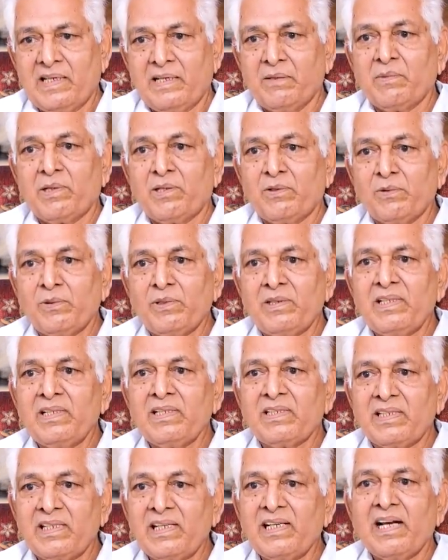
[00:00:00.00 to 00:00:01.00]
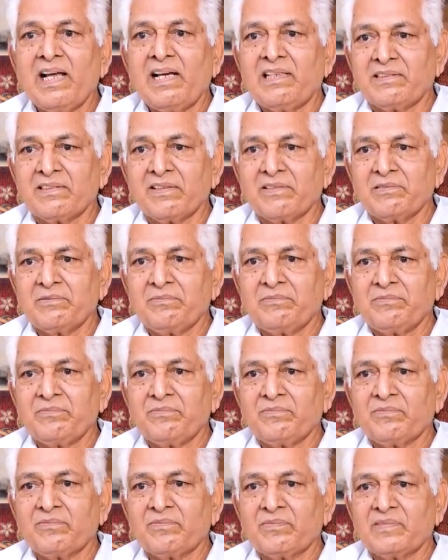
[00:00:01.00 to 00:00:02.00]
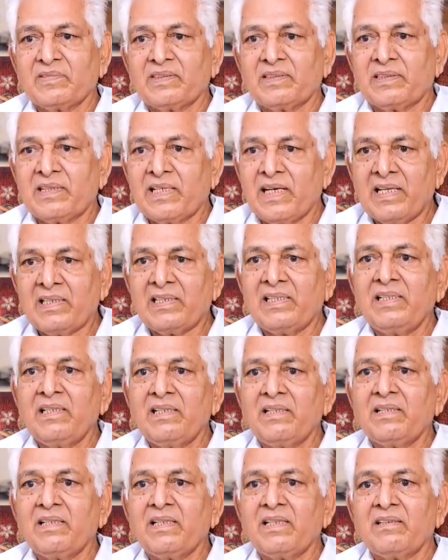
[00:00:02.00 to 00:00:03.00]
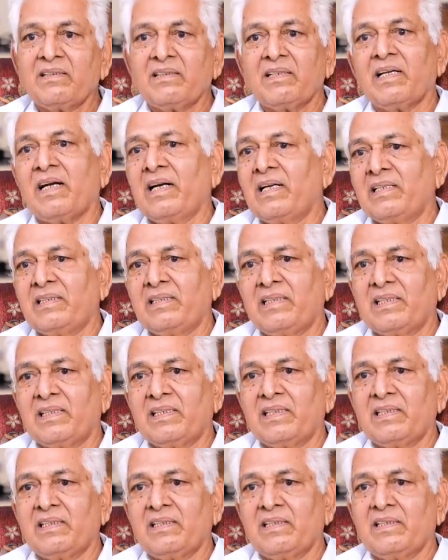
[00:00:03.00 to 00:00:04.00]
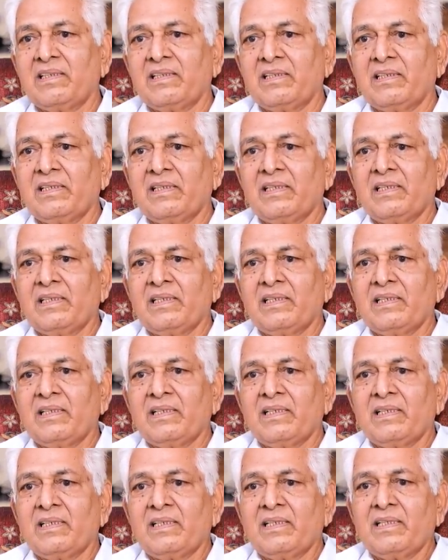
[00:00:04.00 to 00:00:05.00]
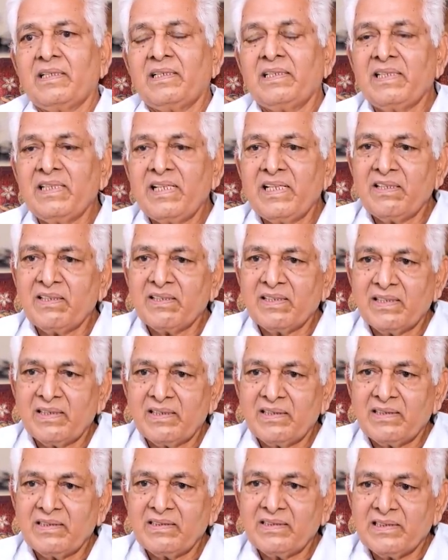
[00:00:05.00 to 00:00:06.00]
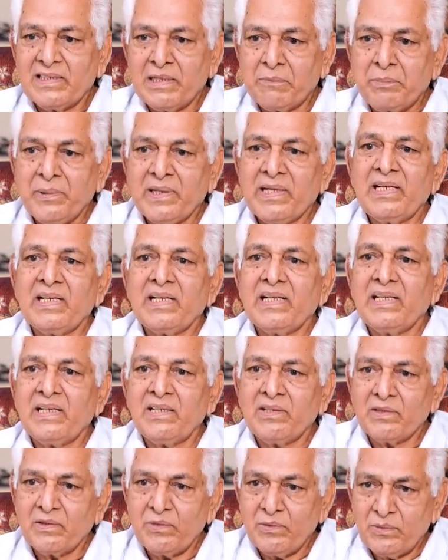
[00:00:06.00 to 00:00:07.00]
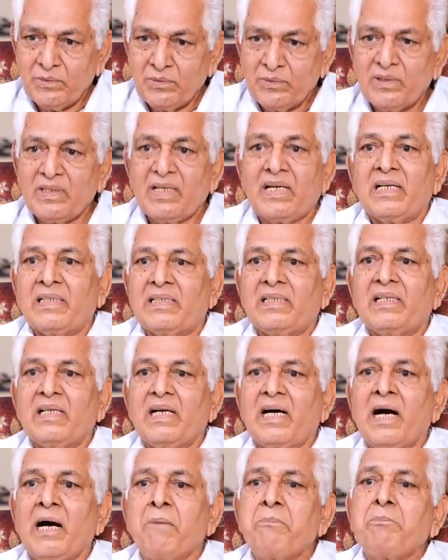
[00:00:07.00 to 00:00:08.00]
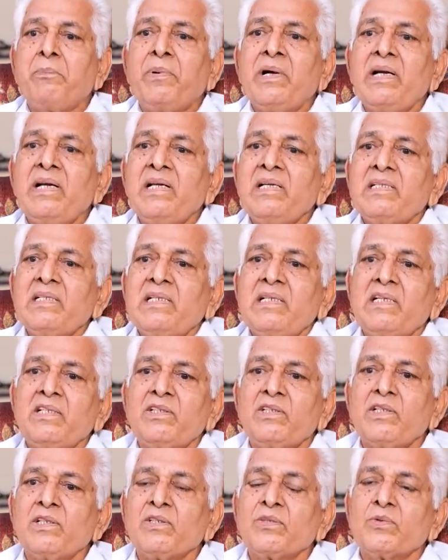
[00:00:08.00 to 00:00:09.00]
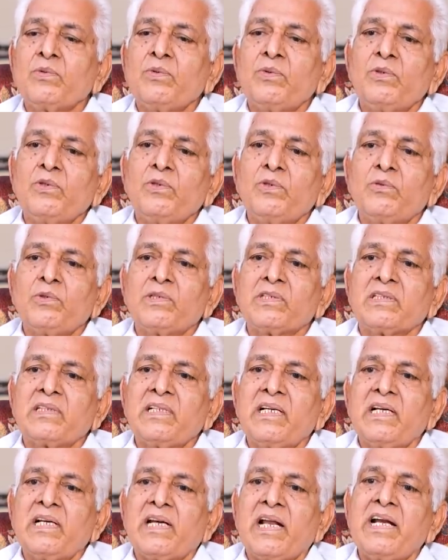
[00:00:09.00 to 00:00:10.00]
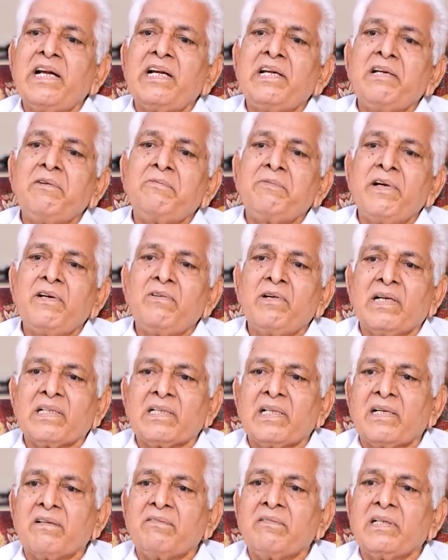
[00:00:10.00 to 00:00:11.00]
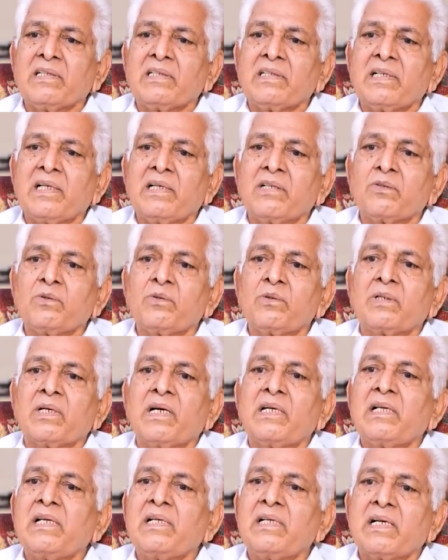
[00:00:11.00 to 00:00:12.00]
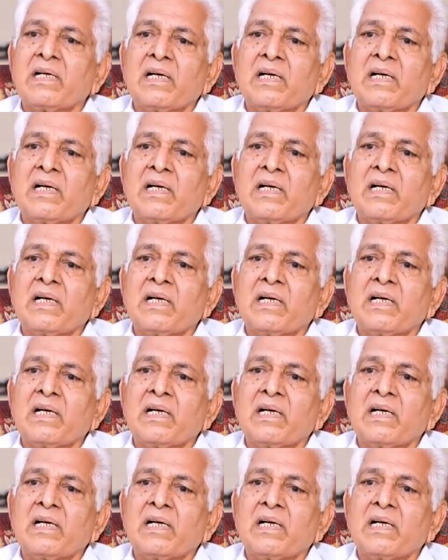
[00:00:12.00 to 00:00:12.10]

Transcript: ఐఎమ్ అన్ ఓన్లీ త్రీ లైఫ్ నాది వాళ్ళిద్దరిది ఇది నేను చెప్పగలిగినట్టు అది అప్పటి నుంచి నేను చేసుకుంటూ వస్తే నైంటీ ఫైవ్ ఆ తర్వాత నాకు ఖాళీ